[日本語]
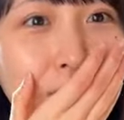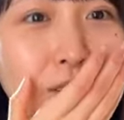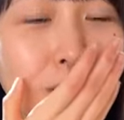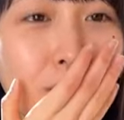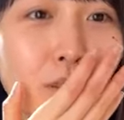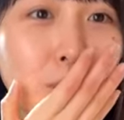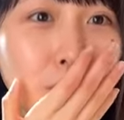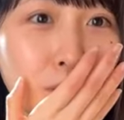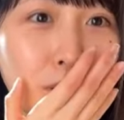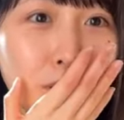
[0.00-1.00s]
ほんと
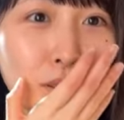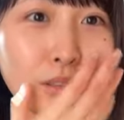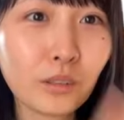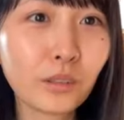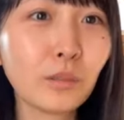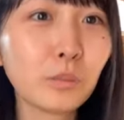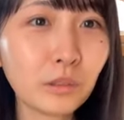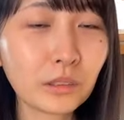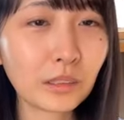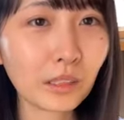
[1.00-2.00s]
ループ
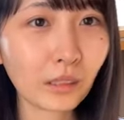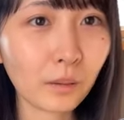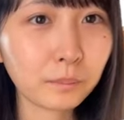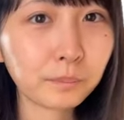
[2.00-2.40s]
ループしてた